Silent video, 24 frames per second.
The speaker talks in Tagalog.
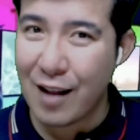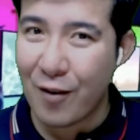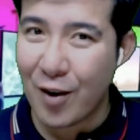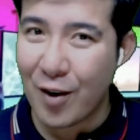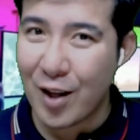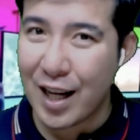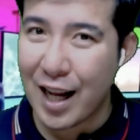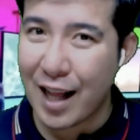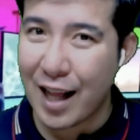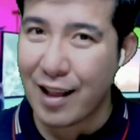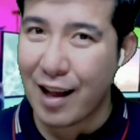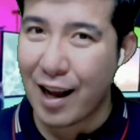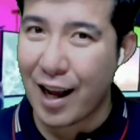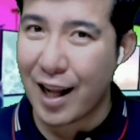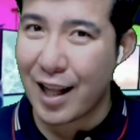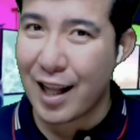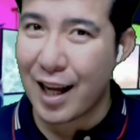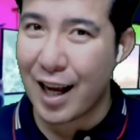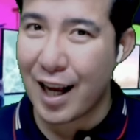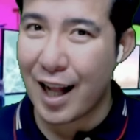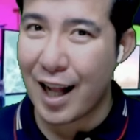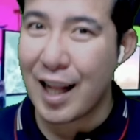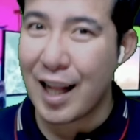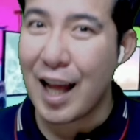nevertheless,
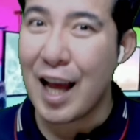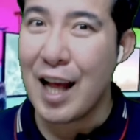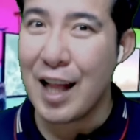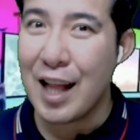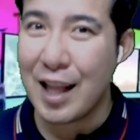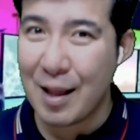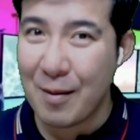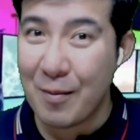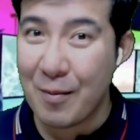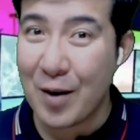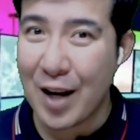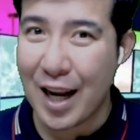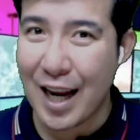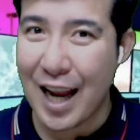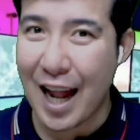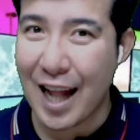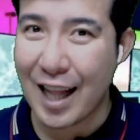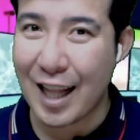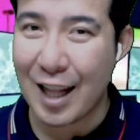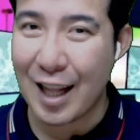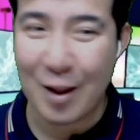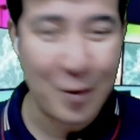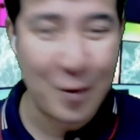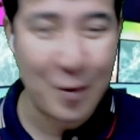agad-agad, simulan
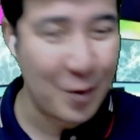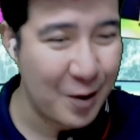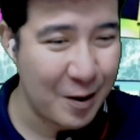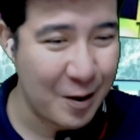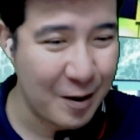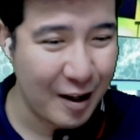natin ito.